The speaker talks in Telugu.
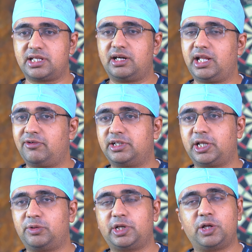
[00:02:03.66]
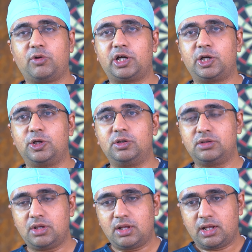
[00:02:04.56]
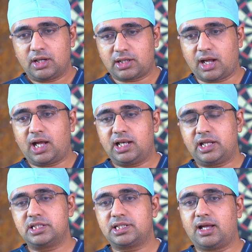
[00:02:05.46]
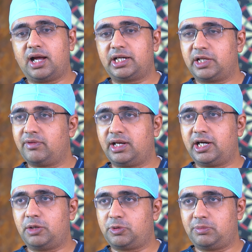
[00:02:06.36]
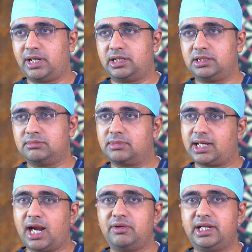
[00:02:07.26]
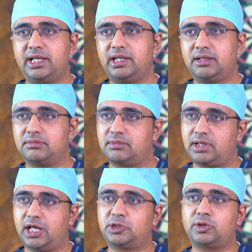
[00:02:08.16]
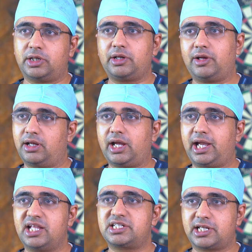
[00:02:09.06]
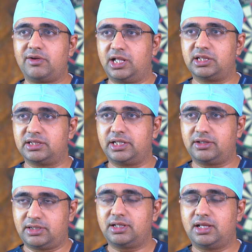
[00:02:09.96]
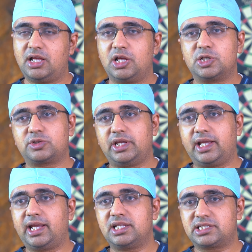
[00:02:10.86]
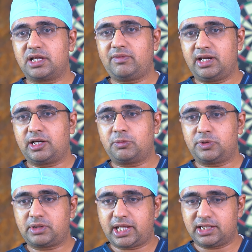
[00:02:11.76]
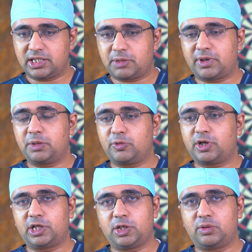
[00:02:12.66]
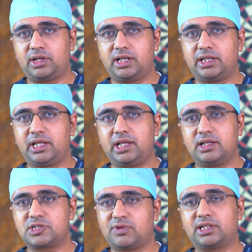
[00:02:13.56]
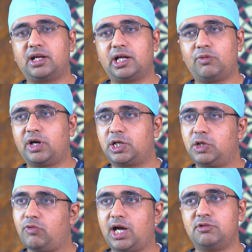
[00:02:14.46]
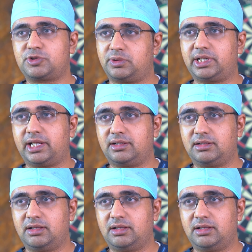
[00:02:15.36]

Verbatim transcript: ఈ సిరలు ఏవైతే ఉంటాయో వాటిల్లో కాల్ నుంచి హార్ట్కి వెళ్ళేటప్పుడు బ్లడ్ గ్రావిటీకి ఎదురుకు అగెన్స్ట్గా వెళ్తుంది సో అగెన్స్ట్గా వెళ్ళినప్పుడు కిందకి పడిపోకుండా ఉండడానికి స్వతహాగా వాటిలో వాల్వ్స్ ఉంటాయి